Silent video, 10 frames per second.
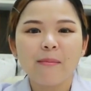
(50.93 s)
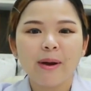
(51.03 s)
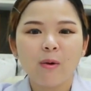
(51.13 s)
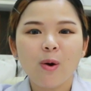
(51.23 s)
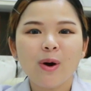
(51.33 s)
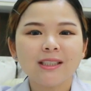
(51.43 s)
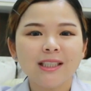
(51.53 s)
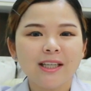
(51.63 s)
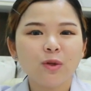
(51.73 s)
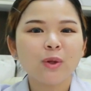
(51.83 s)
แม้ว่าวัค
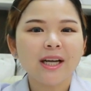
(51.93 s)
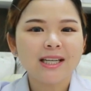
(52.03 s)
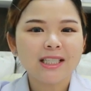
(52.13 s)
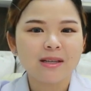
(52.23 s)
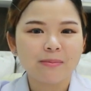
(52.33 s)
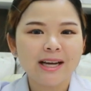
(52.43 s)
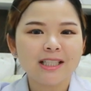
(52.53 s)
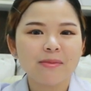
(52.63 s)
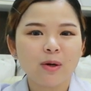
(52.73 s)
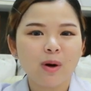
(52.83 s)
ซีนที่ทุกท่านได้ฉีดไป
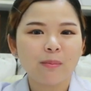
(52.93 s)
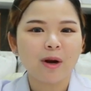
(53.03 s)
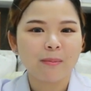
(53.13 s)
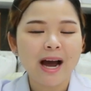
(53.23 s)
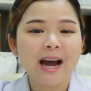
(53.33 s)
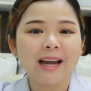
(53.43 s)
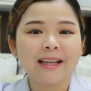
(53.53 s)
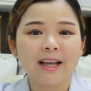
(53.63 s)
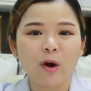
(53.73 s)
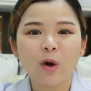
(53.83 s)
จะมีความปลอดภัย
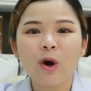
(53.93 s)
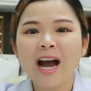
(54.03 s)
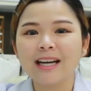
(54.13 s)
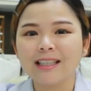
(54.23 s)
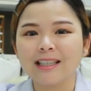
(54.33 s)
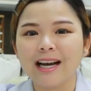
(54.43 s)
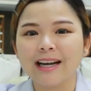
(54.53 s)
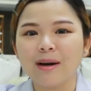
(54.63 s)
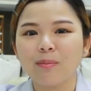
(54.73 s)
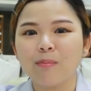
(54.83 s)
แต่ก็อาจเกิดอา
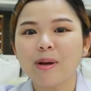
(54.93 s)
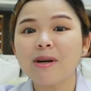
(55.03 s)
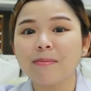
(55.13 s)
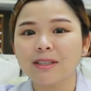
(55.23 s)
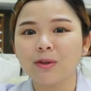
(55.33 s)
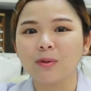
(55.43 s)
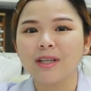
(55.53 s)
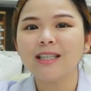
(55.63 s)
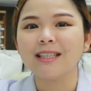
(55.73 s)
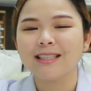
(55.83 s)
การไม่พึงประสงค์
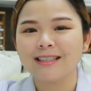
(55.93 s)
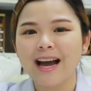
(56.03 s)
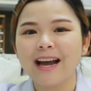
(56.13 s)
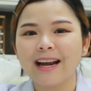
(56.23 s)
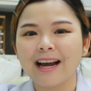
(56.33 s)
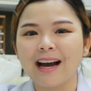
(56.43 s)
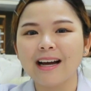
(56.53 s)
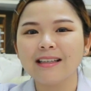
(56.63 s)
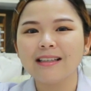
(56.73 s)
ที่เกิดขึ้นได้นะคะ